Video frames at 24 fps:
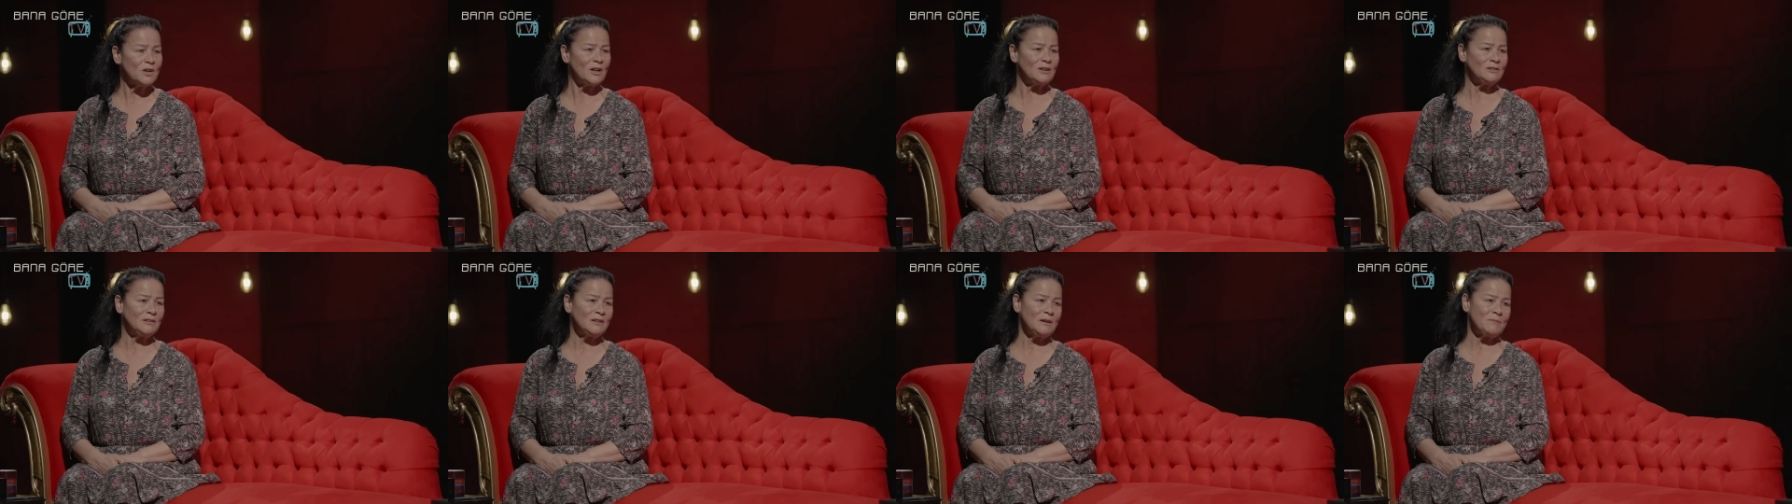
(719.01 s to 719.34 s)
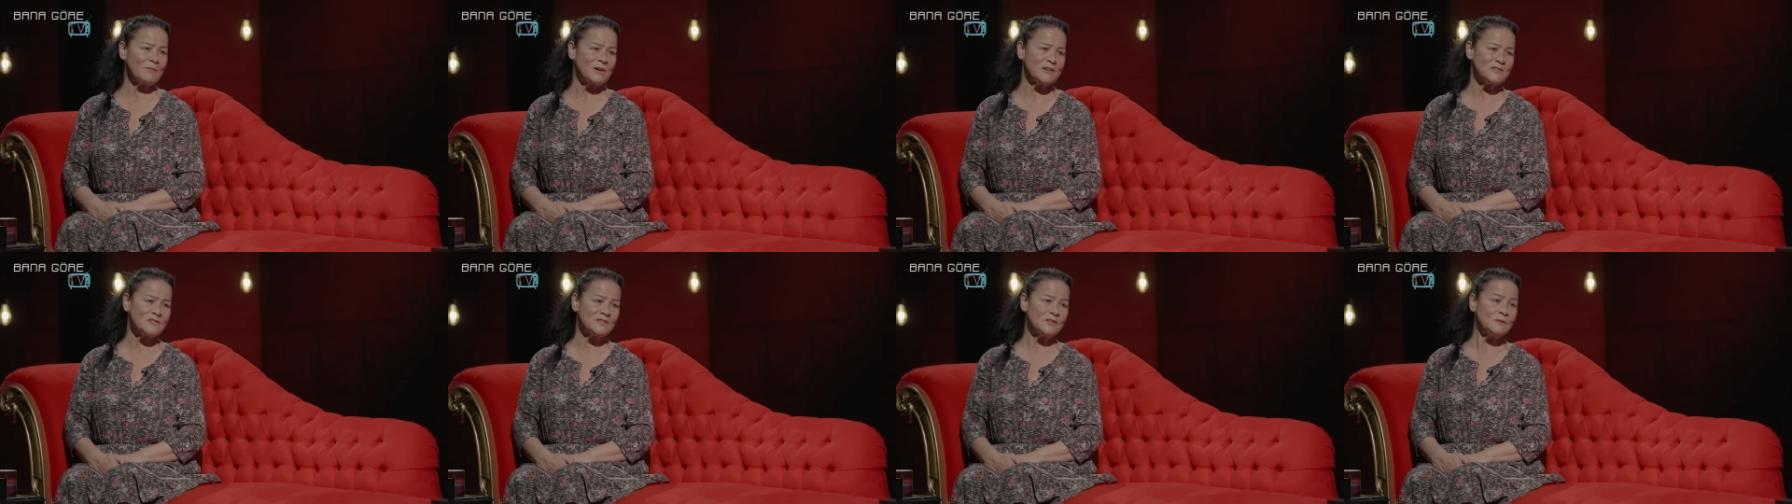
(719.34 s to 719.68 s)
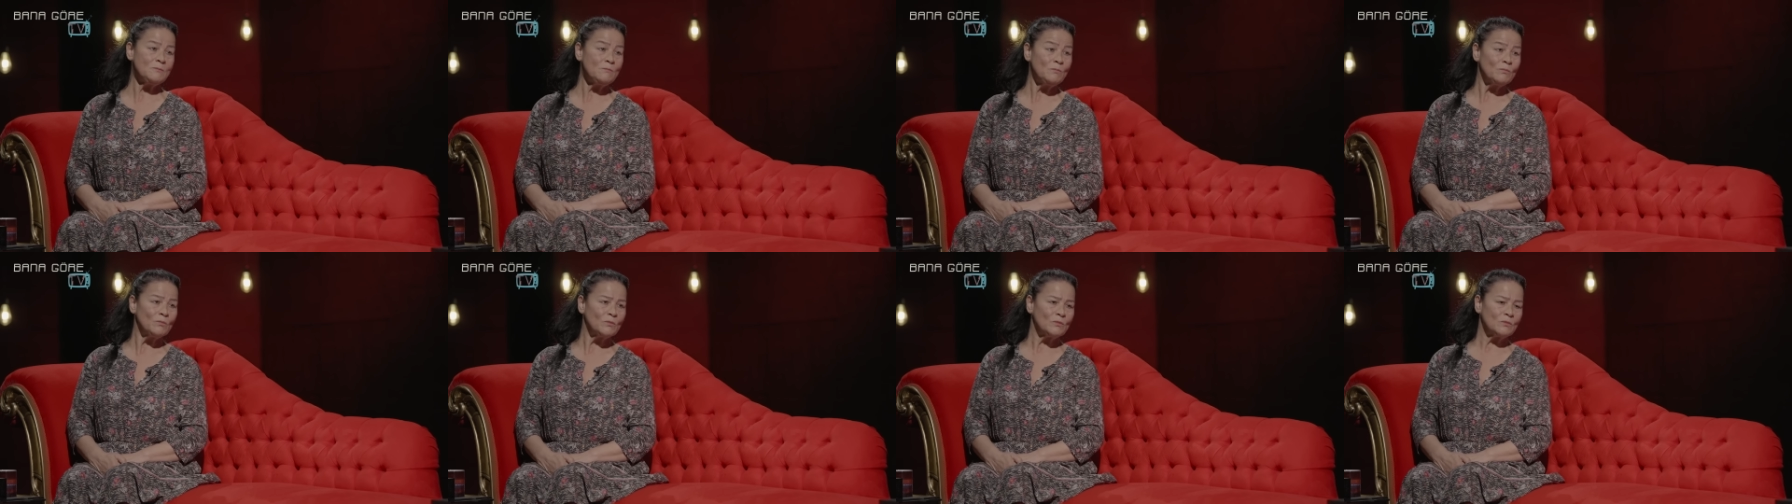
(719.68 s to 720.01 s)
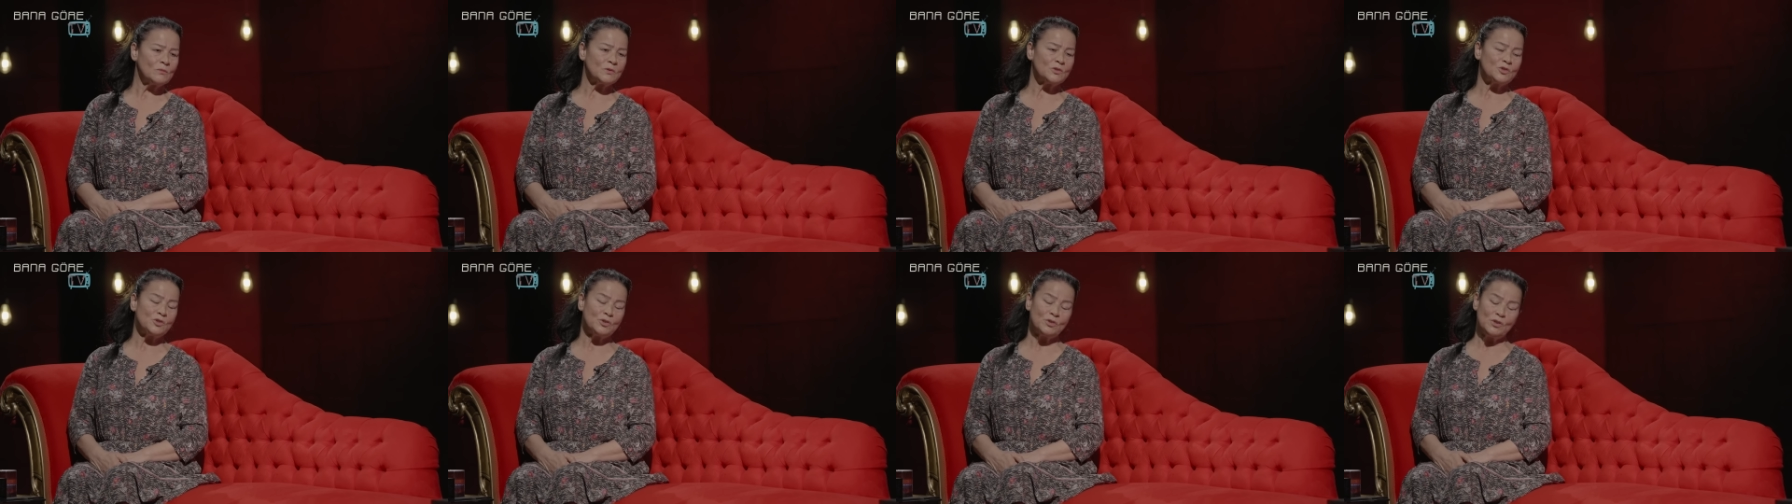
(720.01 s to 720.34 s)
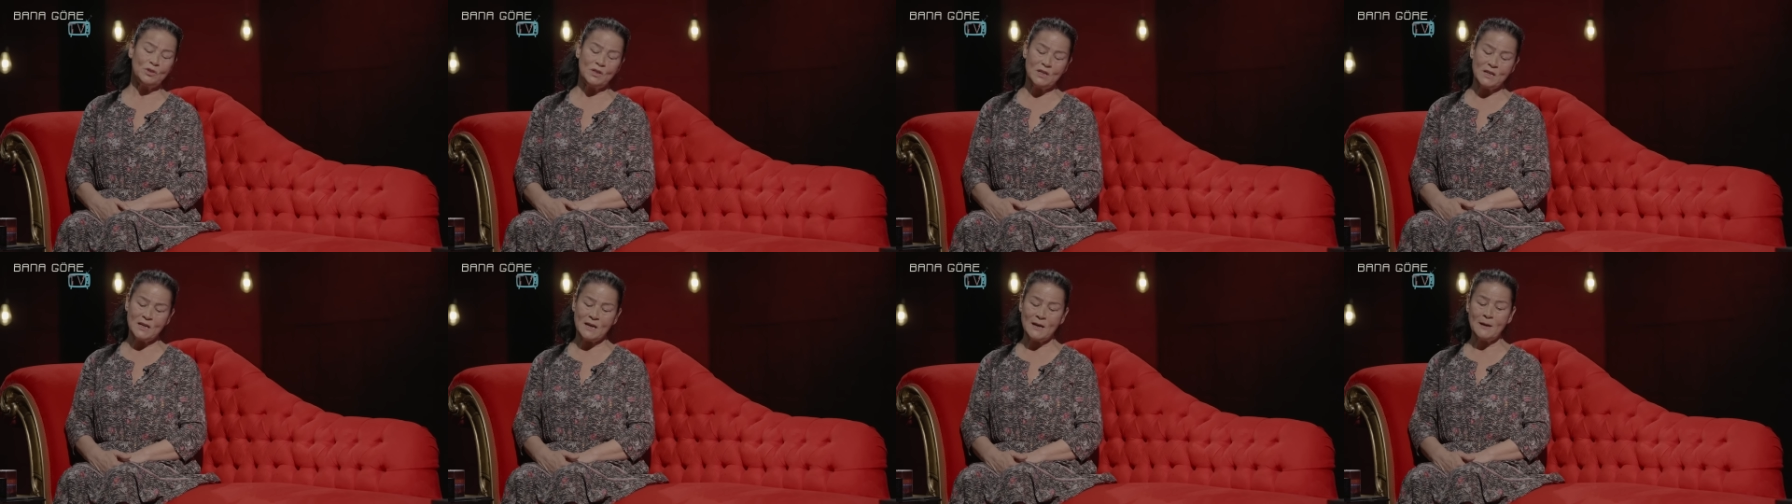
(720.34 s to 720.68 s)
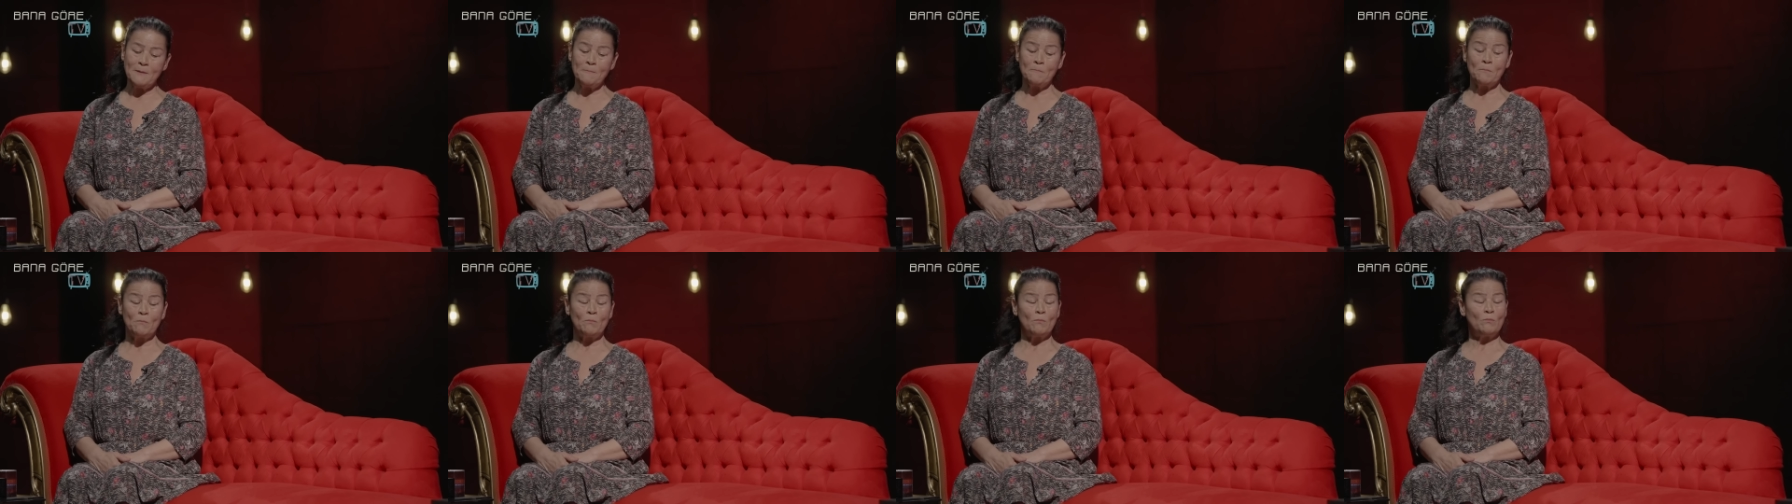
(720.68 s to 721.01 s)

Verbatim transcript: kaldıramazdım. Çünkü niye?